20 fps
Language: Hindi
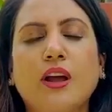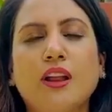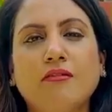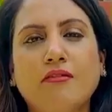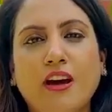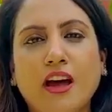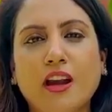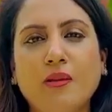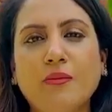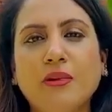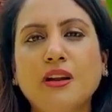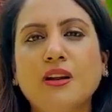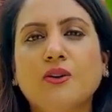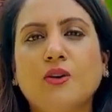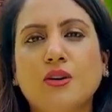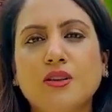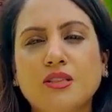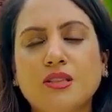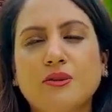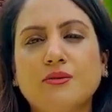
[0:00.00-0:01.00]
एनवायरनमेंट
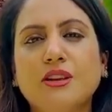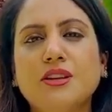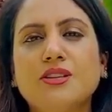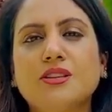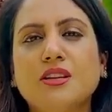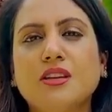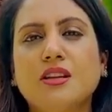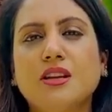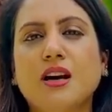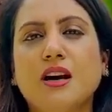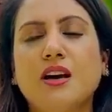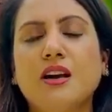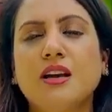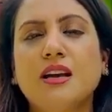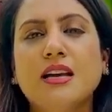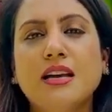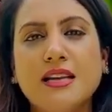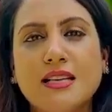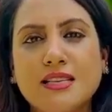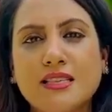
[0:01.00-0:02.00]
कॉन्जर्वेशन का
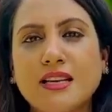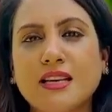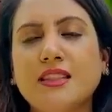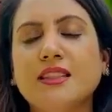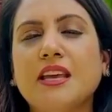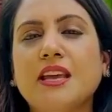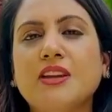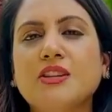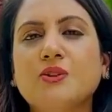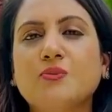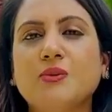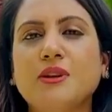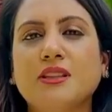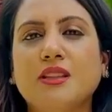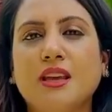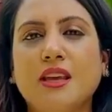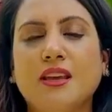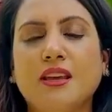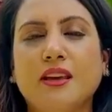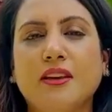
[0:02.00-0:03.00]
संदेश भी
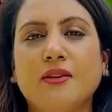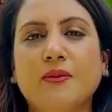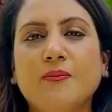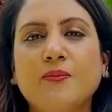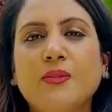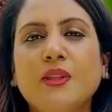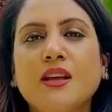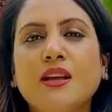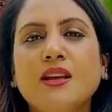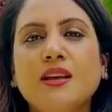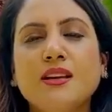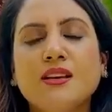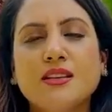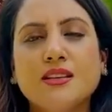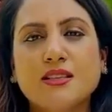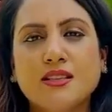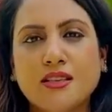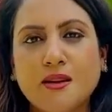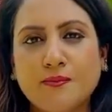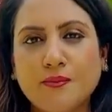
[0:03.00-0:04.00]
देंगे
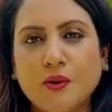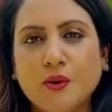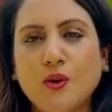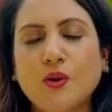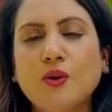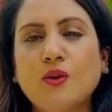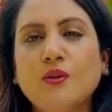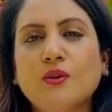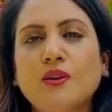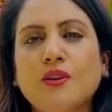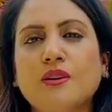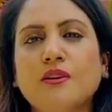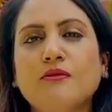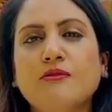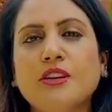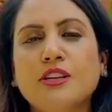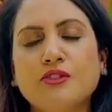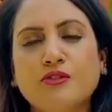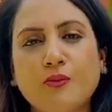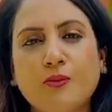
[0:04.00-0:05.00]
सबको
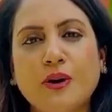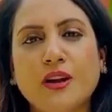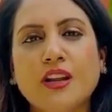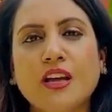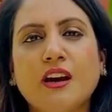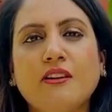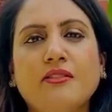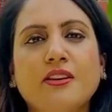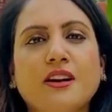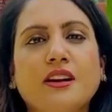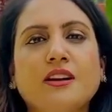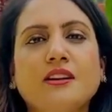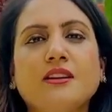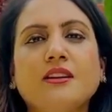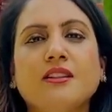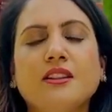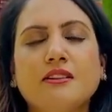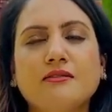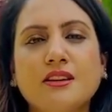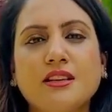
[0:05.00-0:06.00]
विश्व पर्यावरण
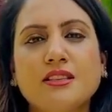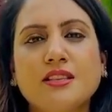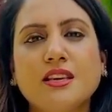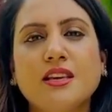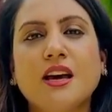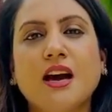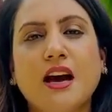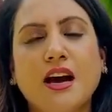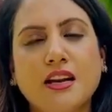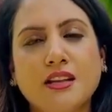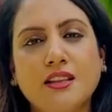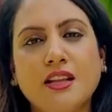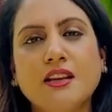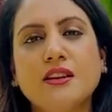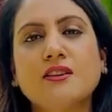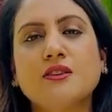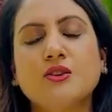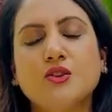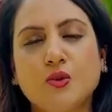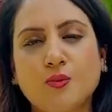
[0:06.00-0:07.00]
दिवस की हार्दिक
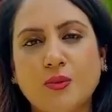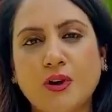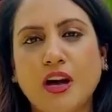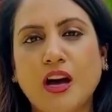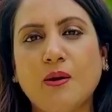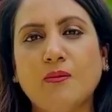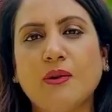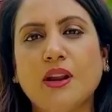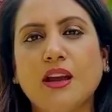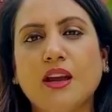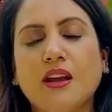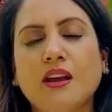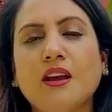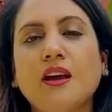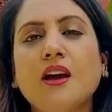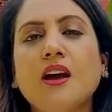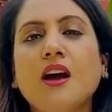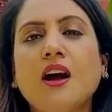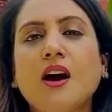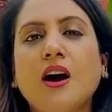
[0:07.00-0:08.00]
शुभकामनाएं
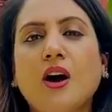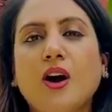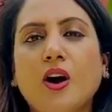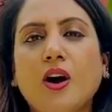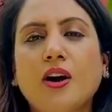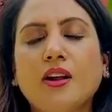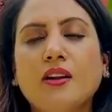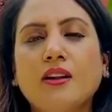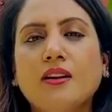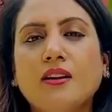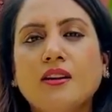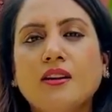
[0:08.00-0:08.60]
और